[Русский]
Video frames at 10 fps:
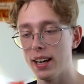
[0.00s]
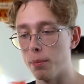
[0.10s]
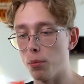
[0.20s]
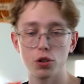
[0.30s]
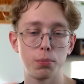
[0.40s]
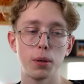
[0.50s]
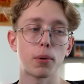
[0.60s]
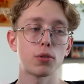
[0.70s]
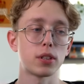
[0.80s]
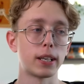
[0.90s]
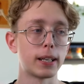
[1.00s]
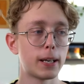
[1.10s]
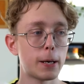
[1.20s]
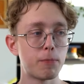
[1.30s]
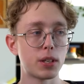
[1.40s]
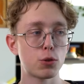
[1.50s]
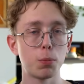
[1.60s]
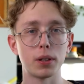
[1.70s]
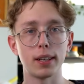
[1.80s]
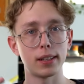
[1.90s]
Может быть просто, когда
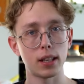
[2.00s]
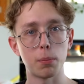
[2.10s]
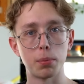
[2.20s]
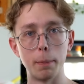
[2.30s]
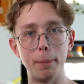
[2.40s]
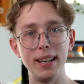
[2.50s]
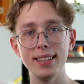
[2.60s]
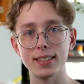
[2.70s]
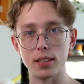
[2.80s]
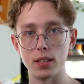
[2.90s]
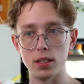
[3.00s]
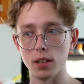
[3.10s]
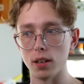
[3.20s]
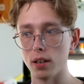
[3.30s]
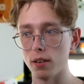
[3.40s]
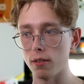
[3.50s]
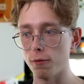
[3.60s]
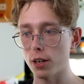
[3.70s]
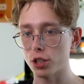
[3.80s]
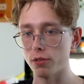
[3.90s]
наступит этап близости э,
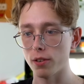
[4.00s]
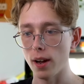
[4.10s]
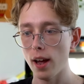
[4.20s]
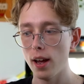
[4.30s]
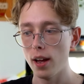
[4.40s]
вашего